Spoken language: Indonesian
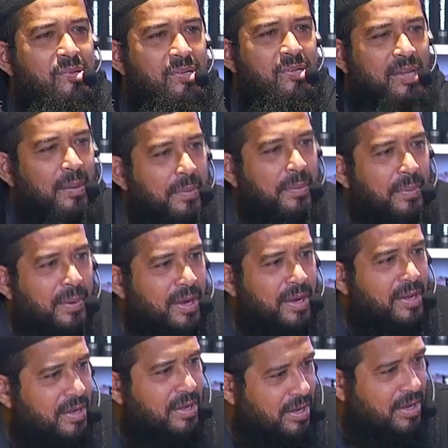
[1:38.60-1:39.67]
Kenapa
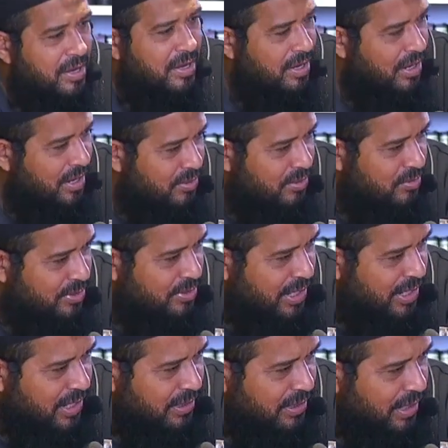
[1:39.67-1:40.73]
pak? Aku
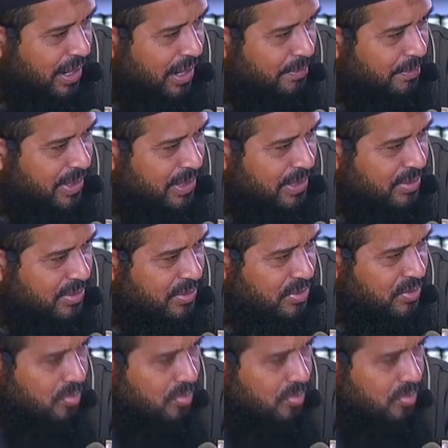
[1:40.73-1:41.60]
udah yang ke-8 nih Jus.